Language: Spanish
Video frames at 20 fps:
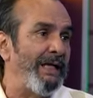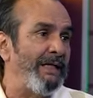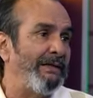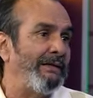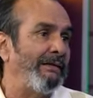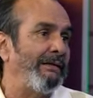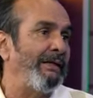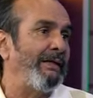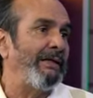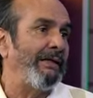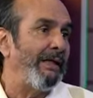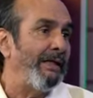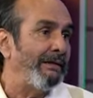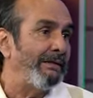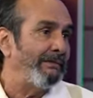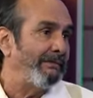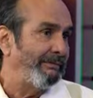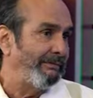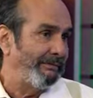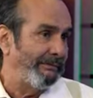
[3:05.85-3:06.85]
del Internet.
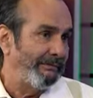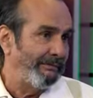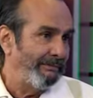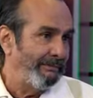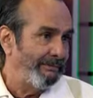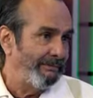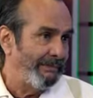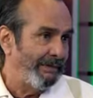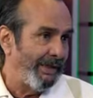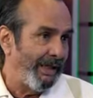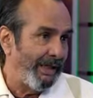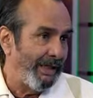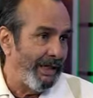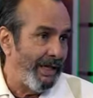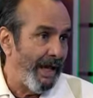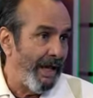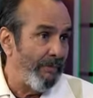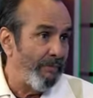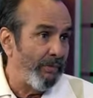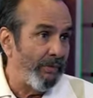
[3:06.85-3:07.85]
en
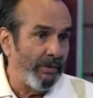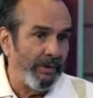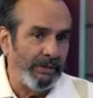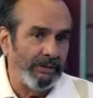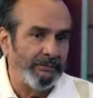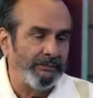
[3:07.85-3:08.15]
aquella época.